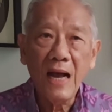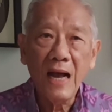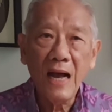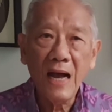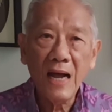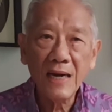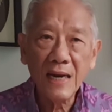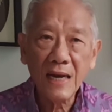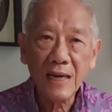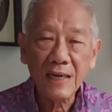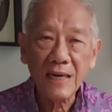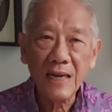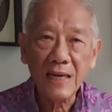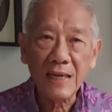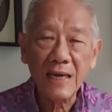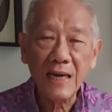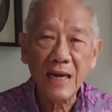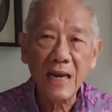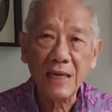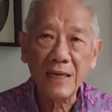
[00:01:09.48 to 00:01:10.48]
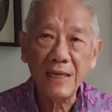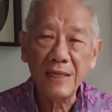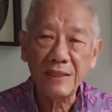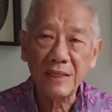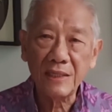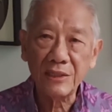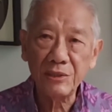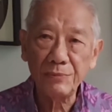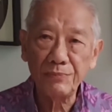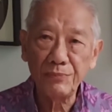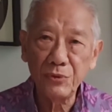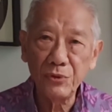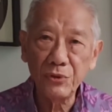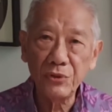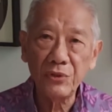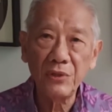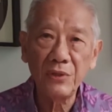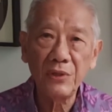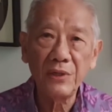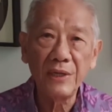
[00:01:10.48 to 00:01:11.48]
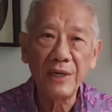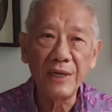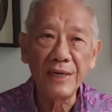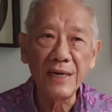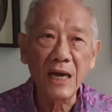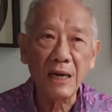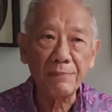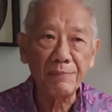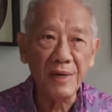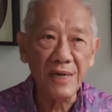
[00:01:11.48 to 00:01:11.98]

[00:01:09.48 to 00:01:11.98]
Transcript: anak laki-laki tersebut hendak